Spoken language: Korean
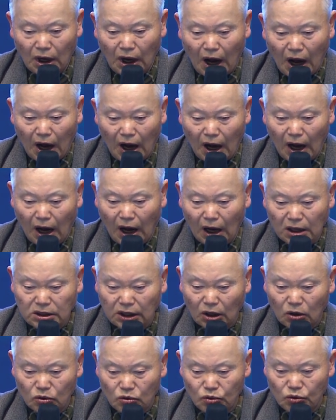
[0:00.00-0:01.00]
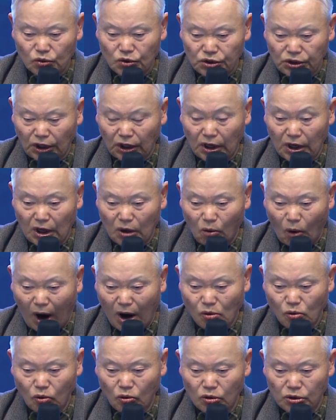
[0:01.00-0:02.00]
하상주 시대의
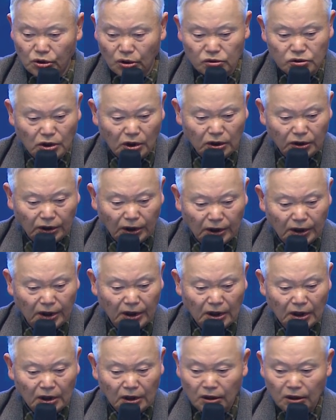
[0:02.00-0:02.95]
왕국을 형성할 때